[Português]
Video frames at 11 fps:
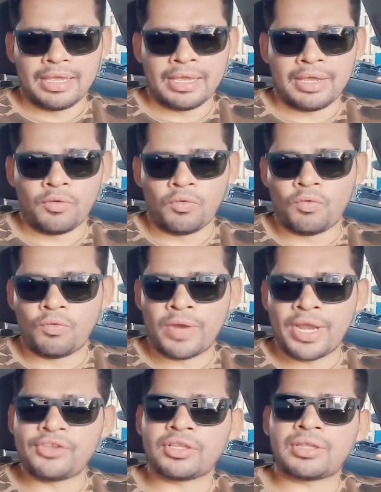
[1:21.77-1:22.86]
é, o,
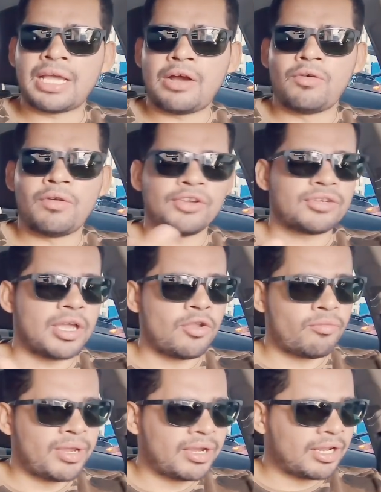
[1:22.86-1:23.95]
o, edital, eu acho que a
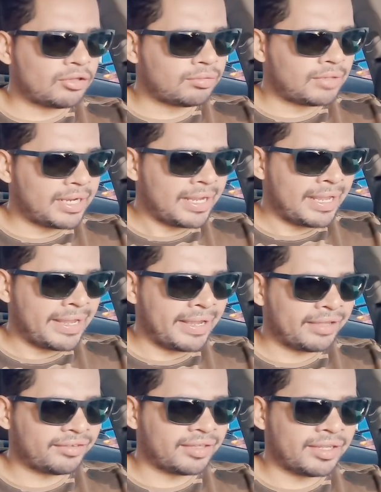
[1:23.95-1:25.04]
nomenclatura
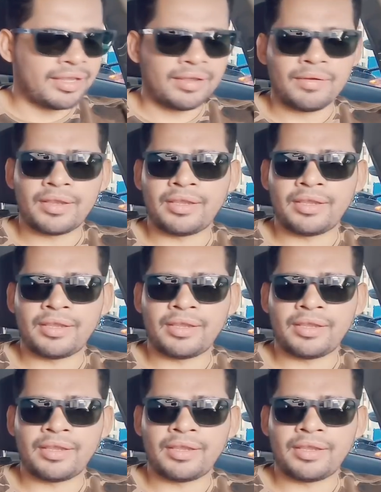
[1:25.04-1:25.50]
é essa, né?